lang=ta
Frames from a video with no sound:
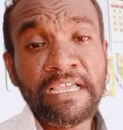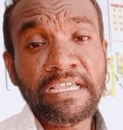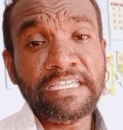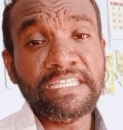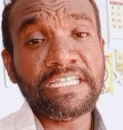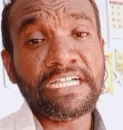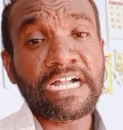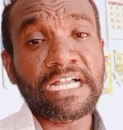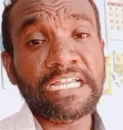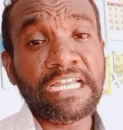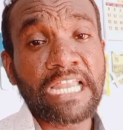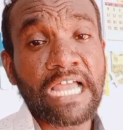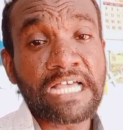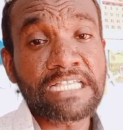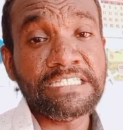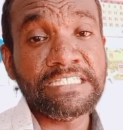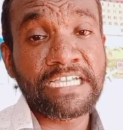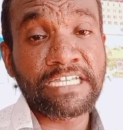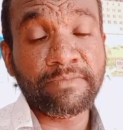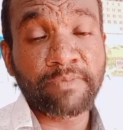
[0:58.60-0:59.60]
இதுக்கான
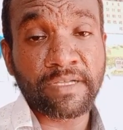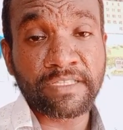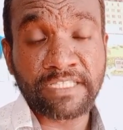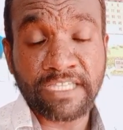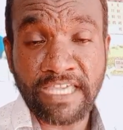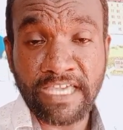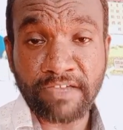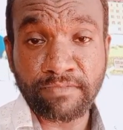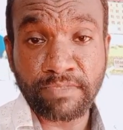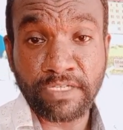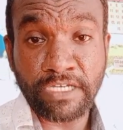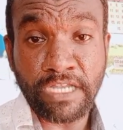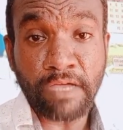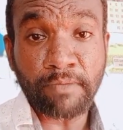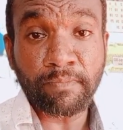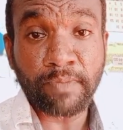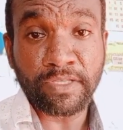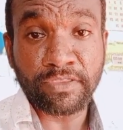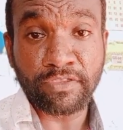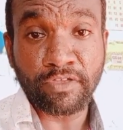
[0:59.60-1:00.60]
லாஸ்ட் டேட் பார்த்தீங்க அப்படின்னா
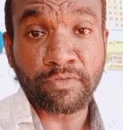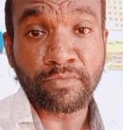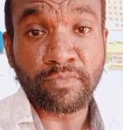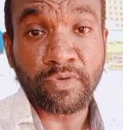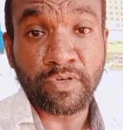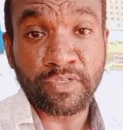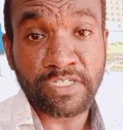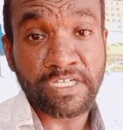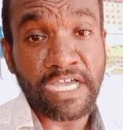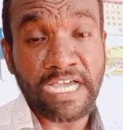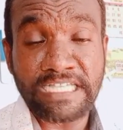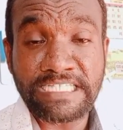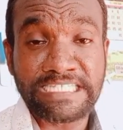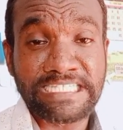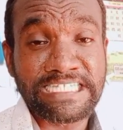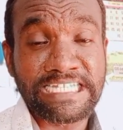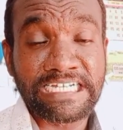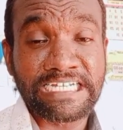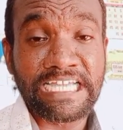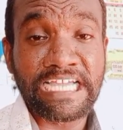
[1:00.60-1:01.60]
பத்தொன்பது
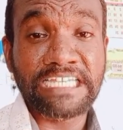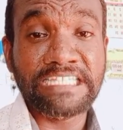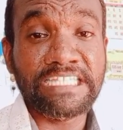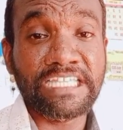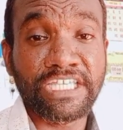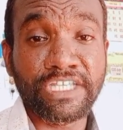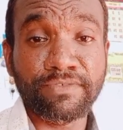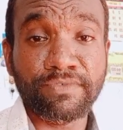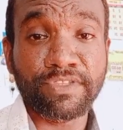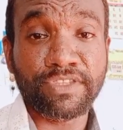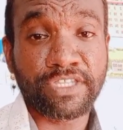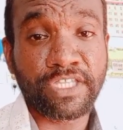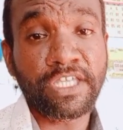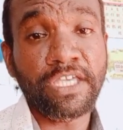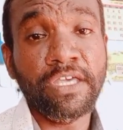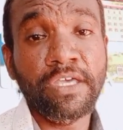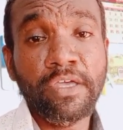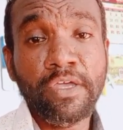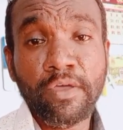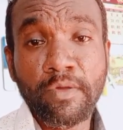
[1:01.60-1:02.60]
அஞ்சு ரெண்டாயிரத்தி இருபத்தி
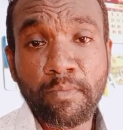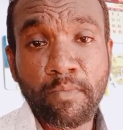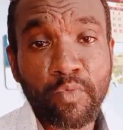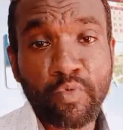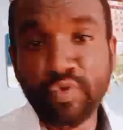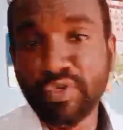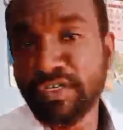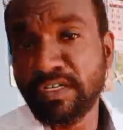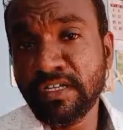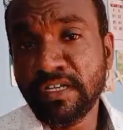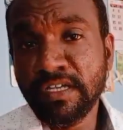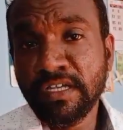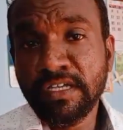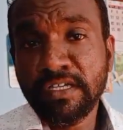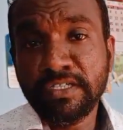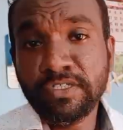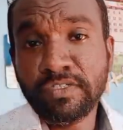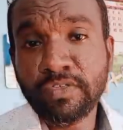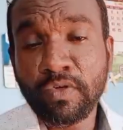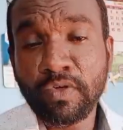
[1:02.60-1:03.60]
மூணு
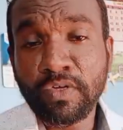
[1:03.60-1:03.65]
ஸோ